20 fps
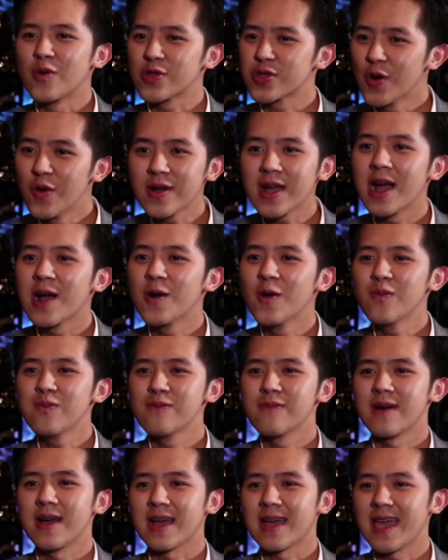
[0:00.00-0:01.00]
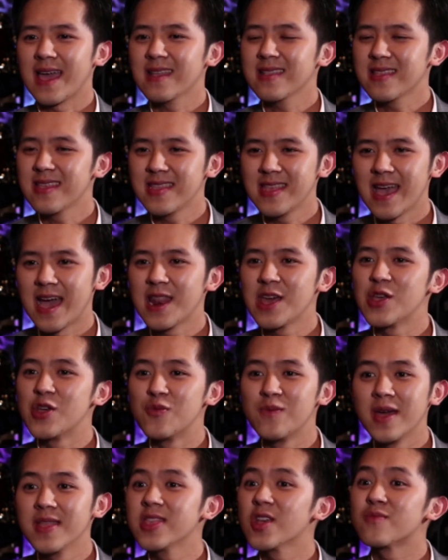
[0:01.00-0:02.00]
một số ca khúc mà khán thính giả đã
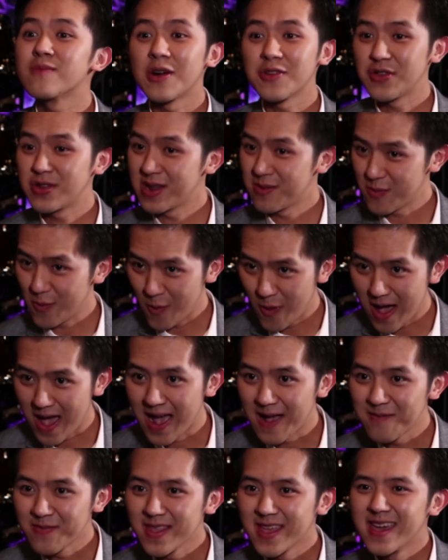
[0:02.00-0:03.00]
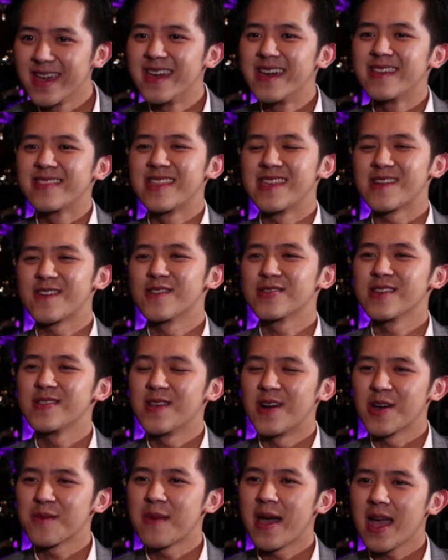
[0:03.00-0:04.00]
yêu mến trong bao nhiêu năm qua. Ừ. Thì con
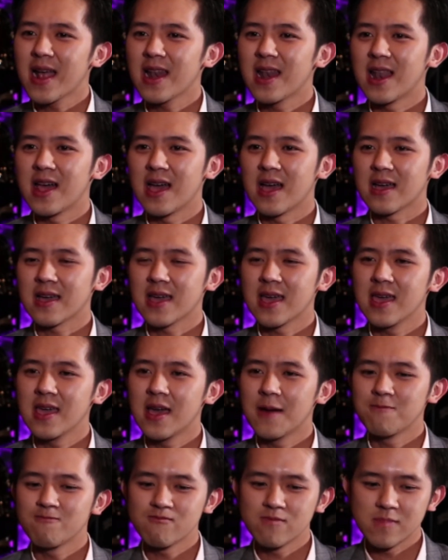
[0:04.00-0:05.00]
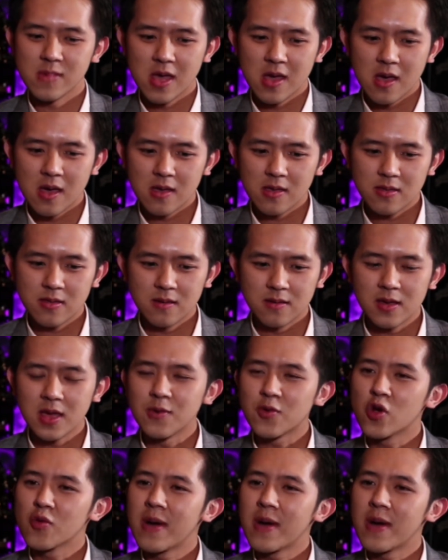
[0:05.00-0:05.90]
xin hỏi bác là cái um, sự nghiệp